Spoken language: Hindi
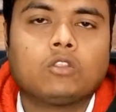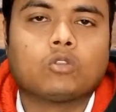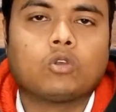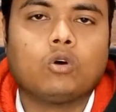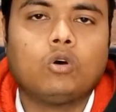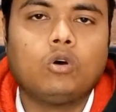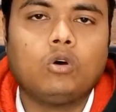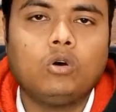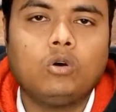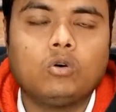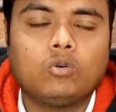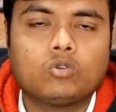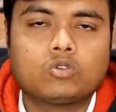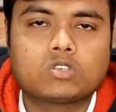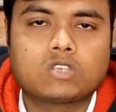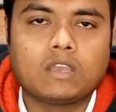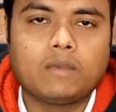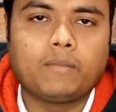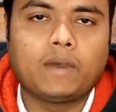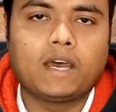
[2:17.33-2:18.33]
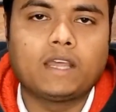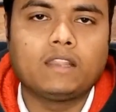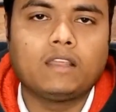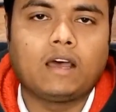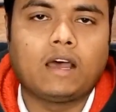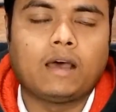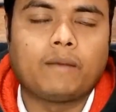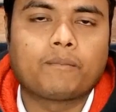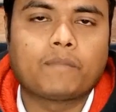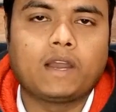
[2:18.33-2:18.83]
तो उसके बाद
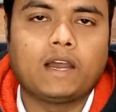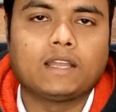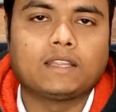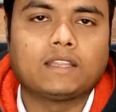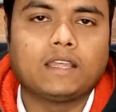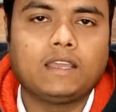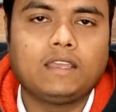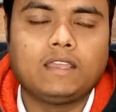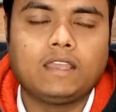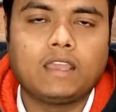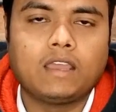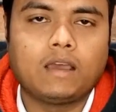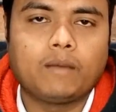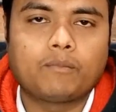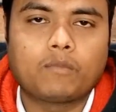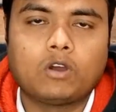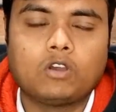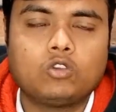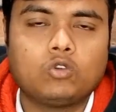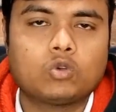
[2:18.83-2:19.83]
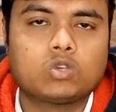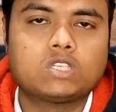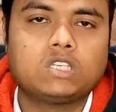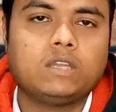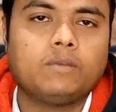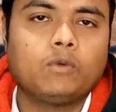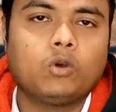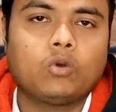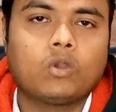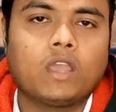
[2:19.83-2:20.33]
आपका आता है ये आपका यू
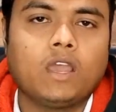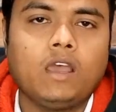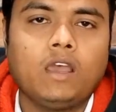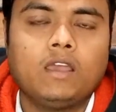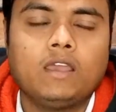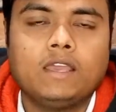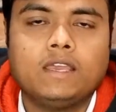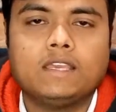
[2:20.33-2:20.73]
में हो गया